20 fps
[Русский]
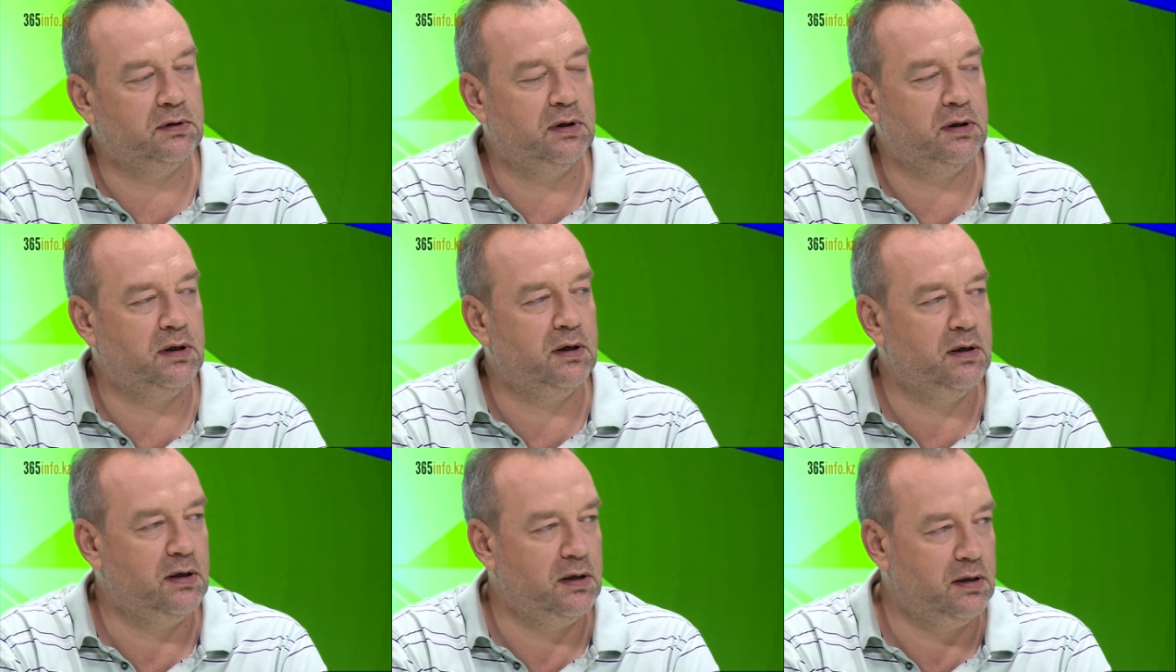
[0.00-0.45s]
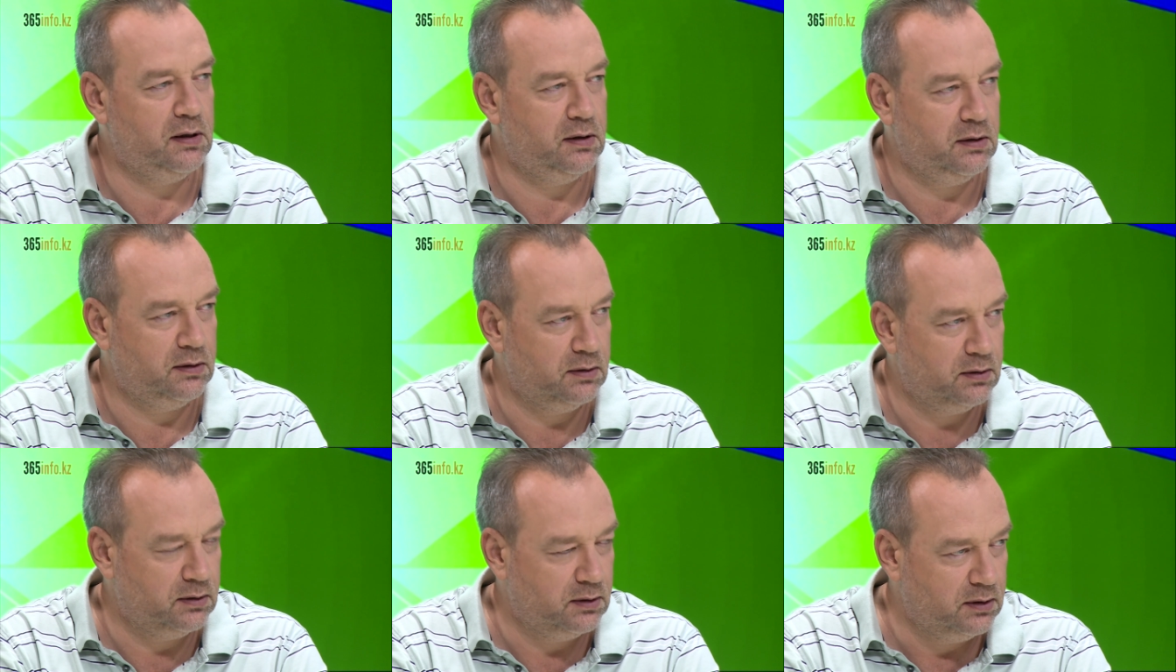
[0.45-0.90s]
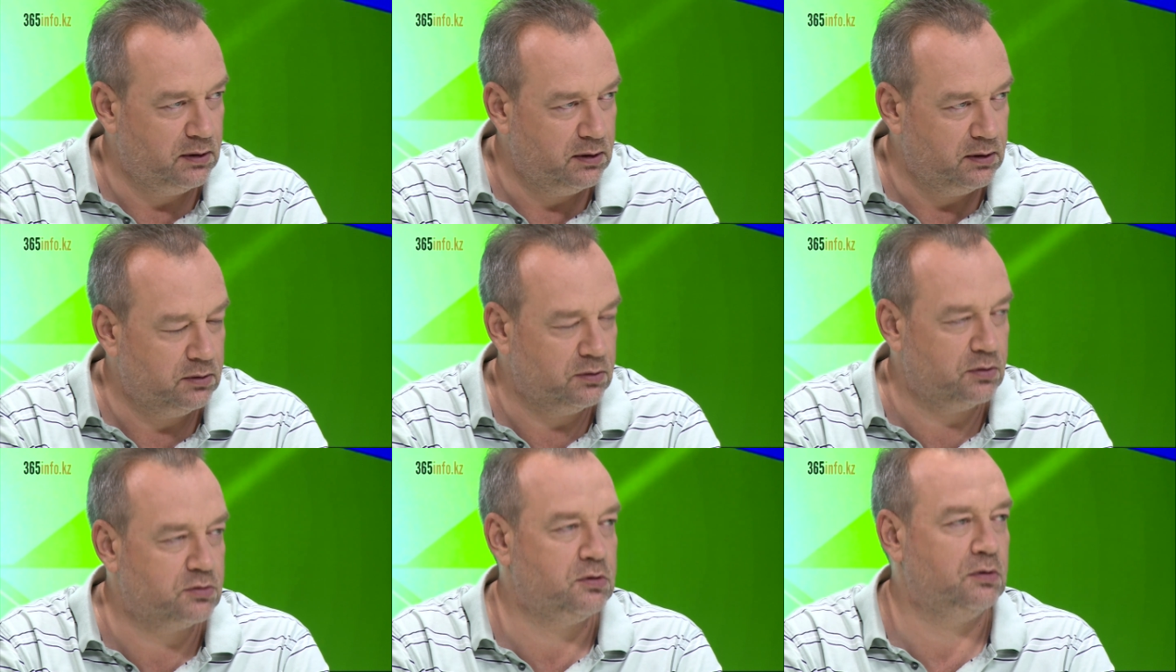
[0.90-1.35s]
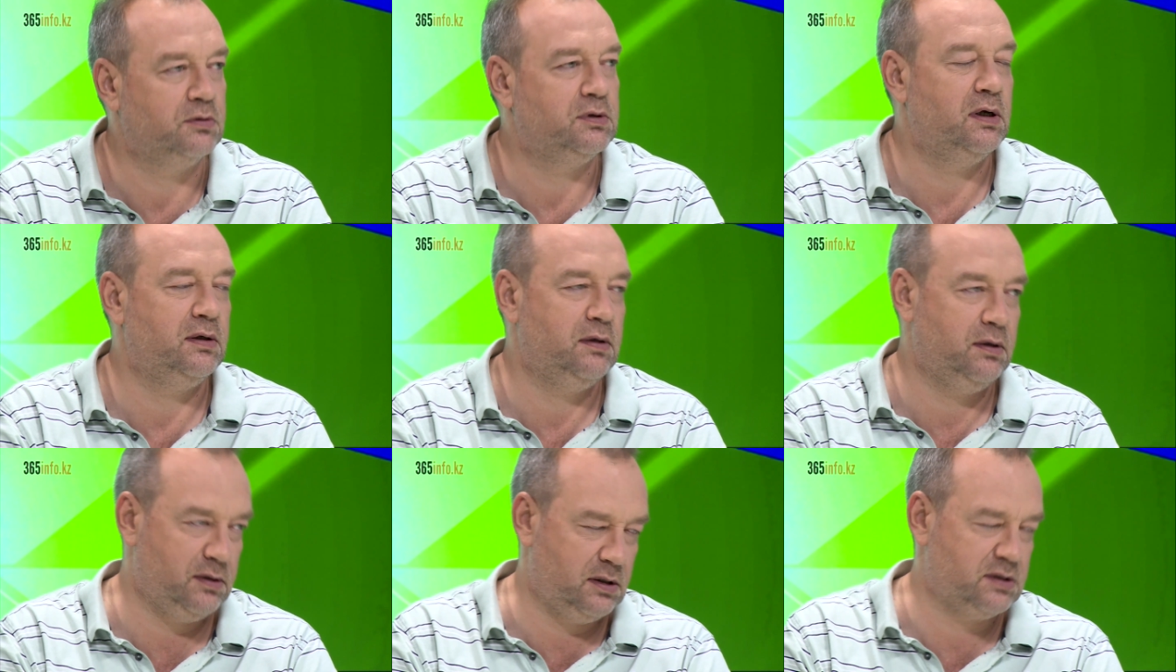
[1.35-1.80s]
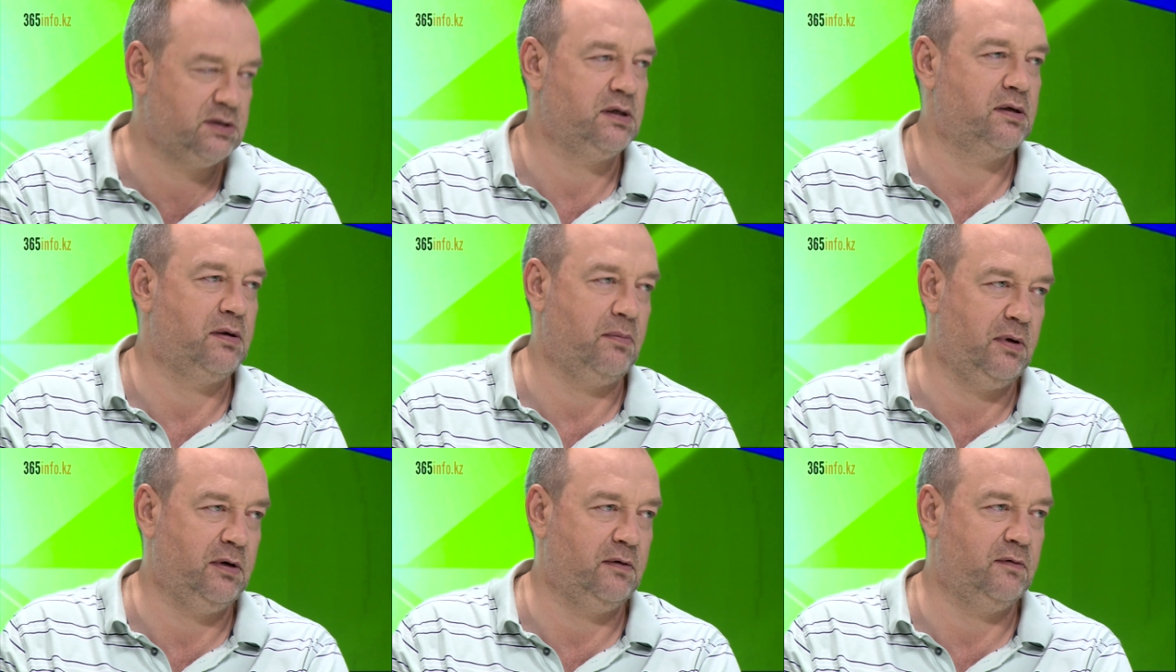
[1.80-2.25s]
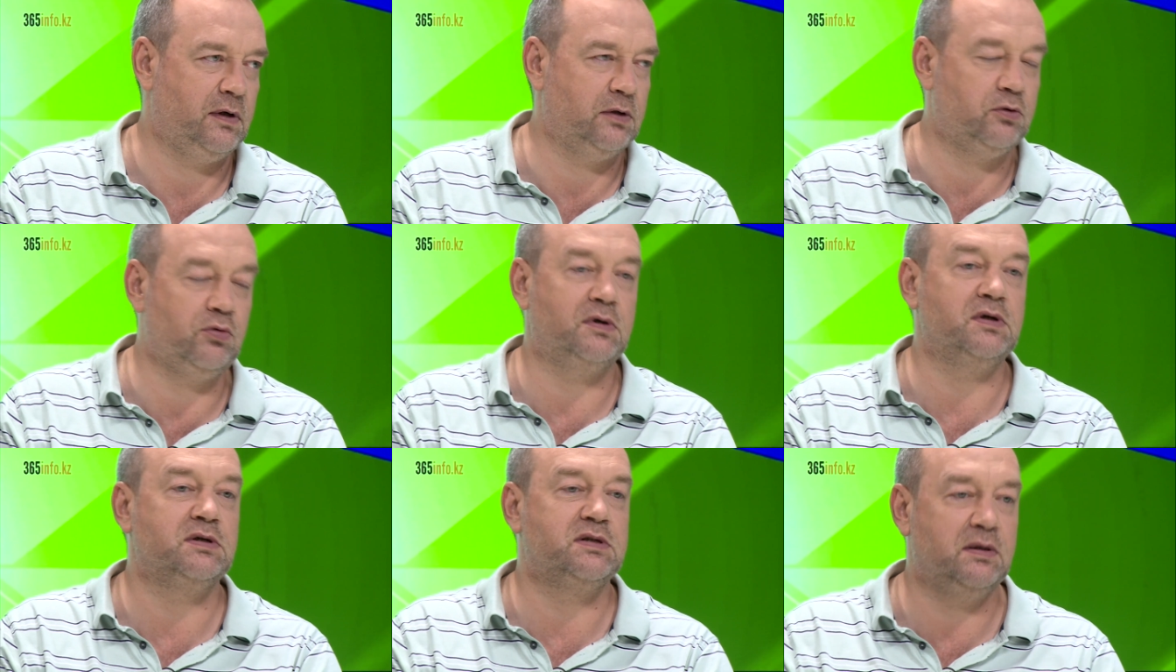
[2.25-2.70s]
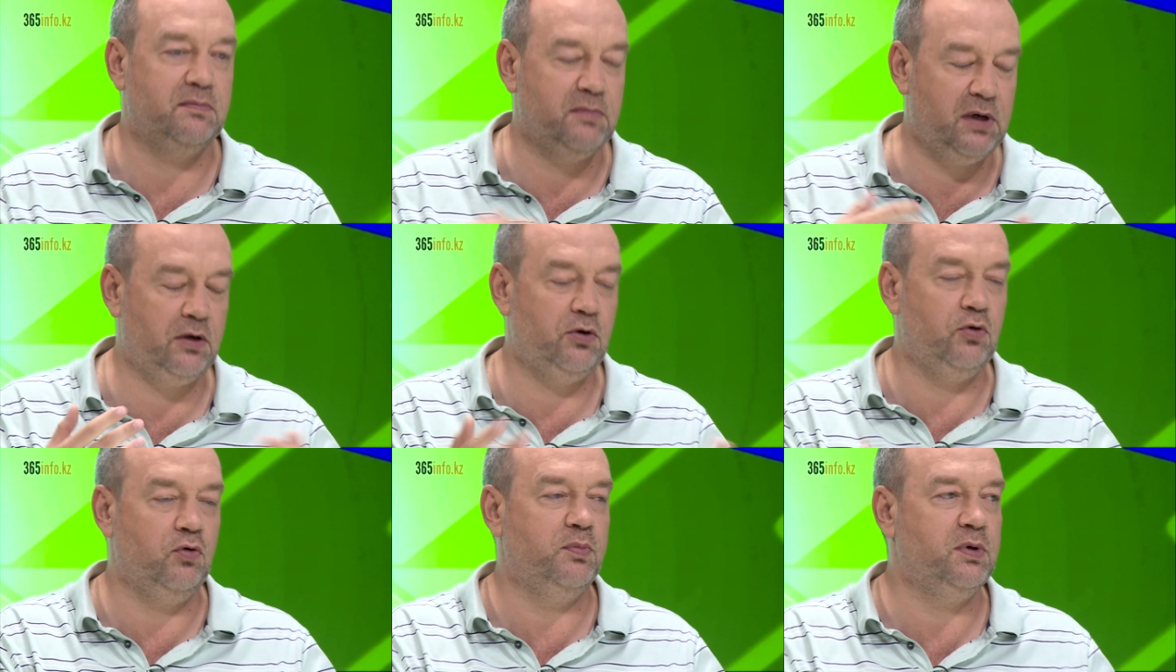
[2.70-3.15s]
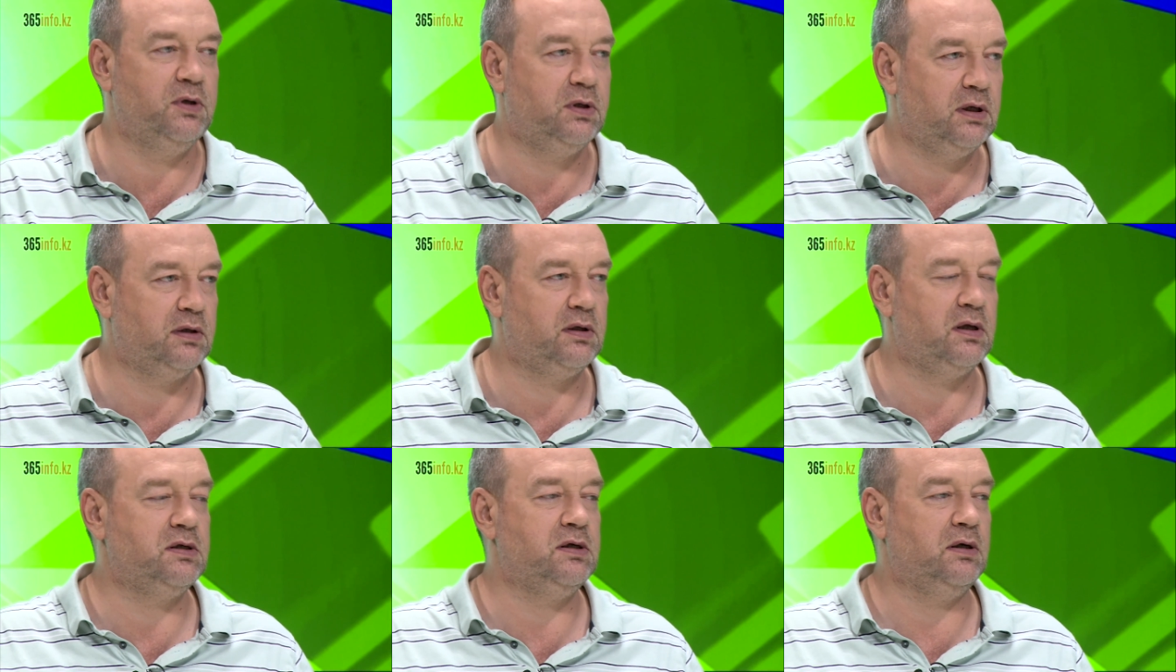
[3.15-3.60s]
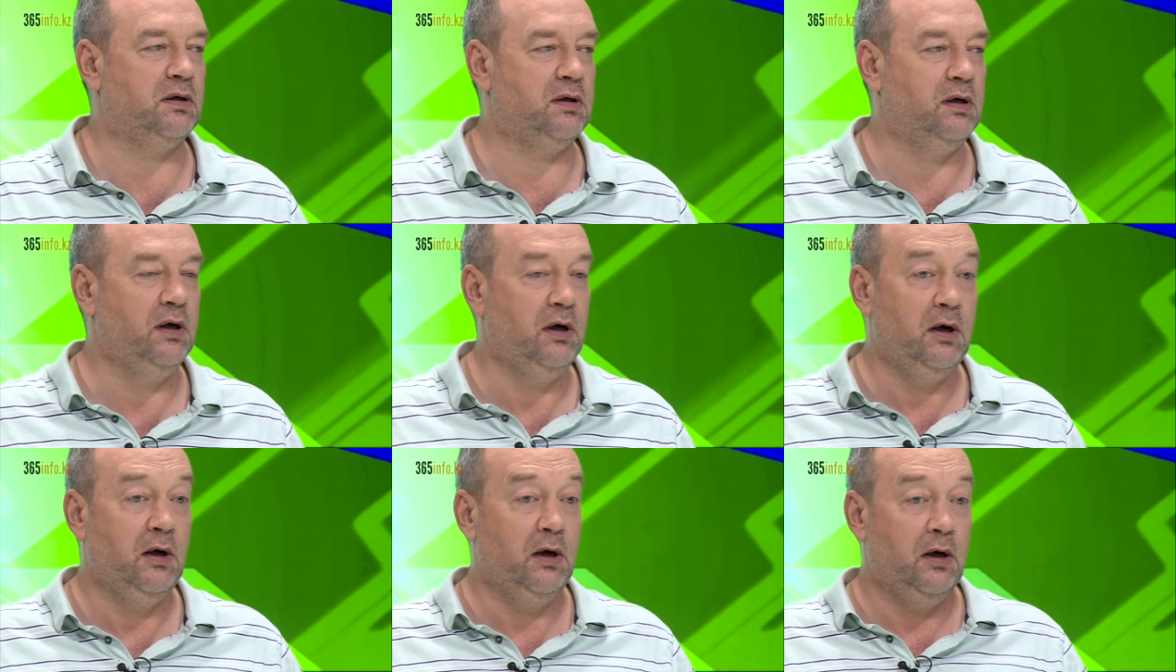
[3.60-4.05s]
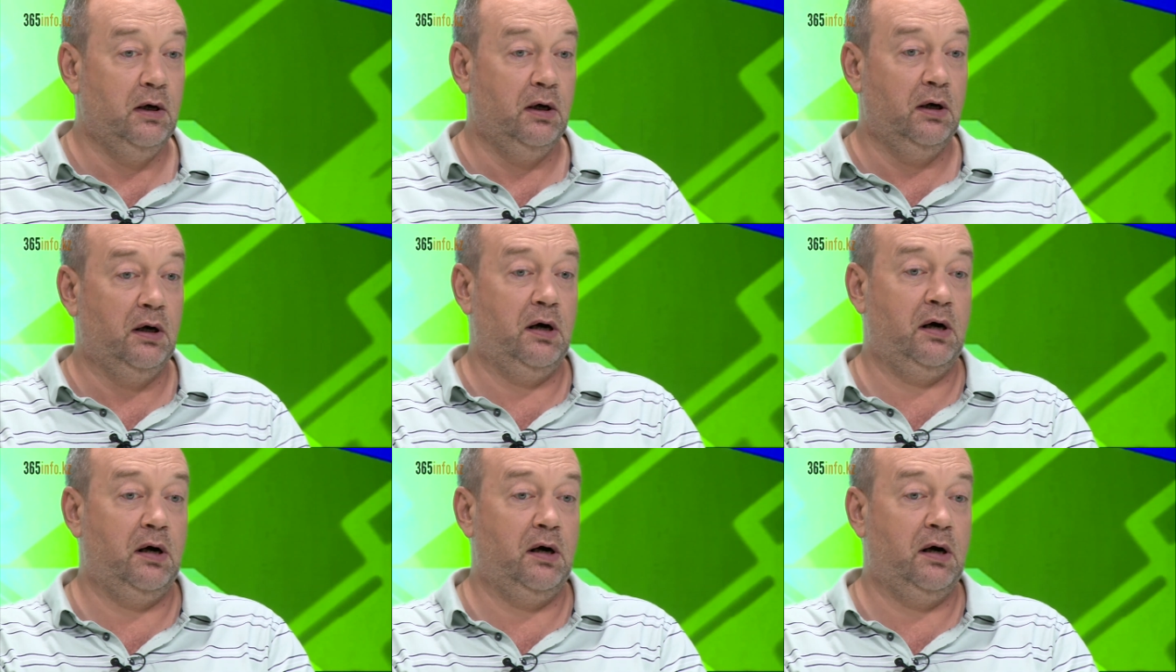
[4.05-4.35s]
Дорига Султана Назарбаева, которая сама любит это дело. Ну, да.